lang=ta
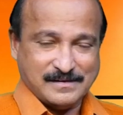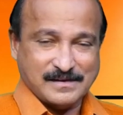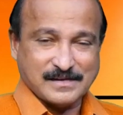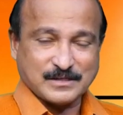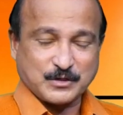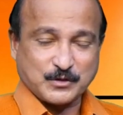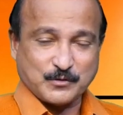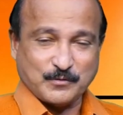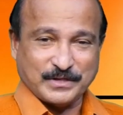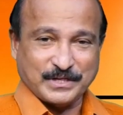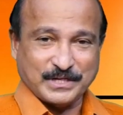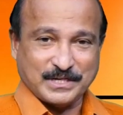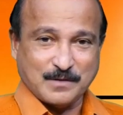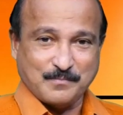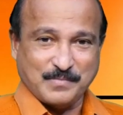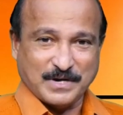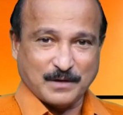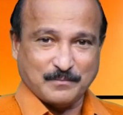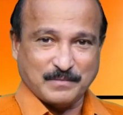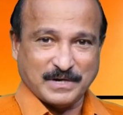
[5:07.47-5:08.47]

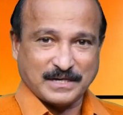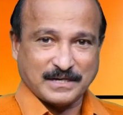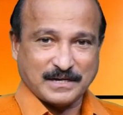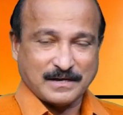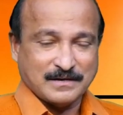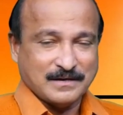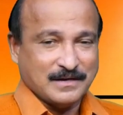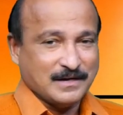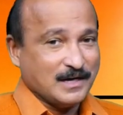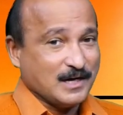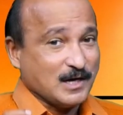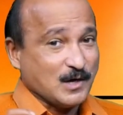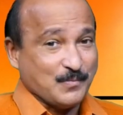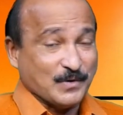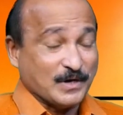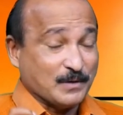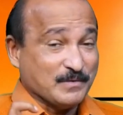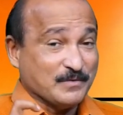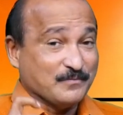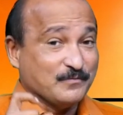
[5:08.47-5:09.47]
ஆசீர்வதிக்கப்பட மாட்டான் அப்போ
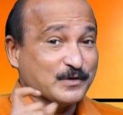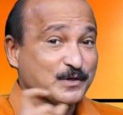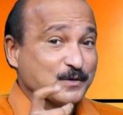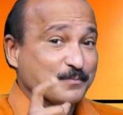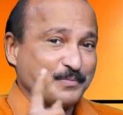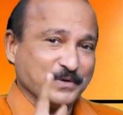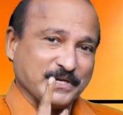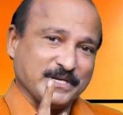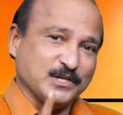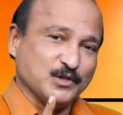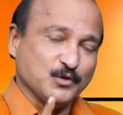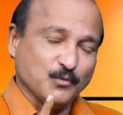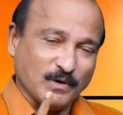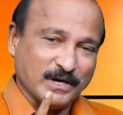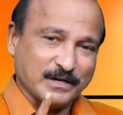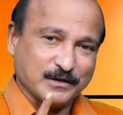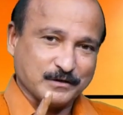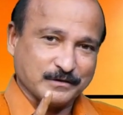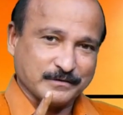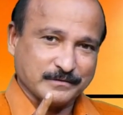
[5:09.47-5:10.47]
நம்ம விருப்பம்
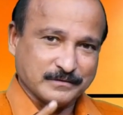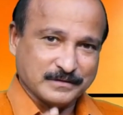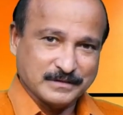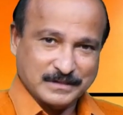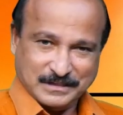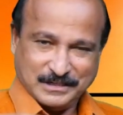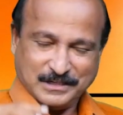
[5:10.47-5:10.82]
எதுவாக இருக்கணும்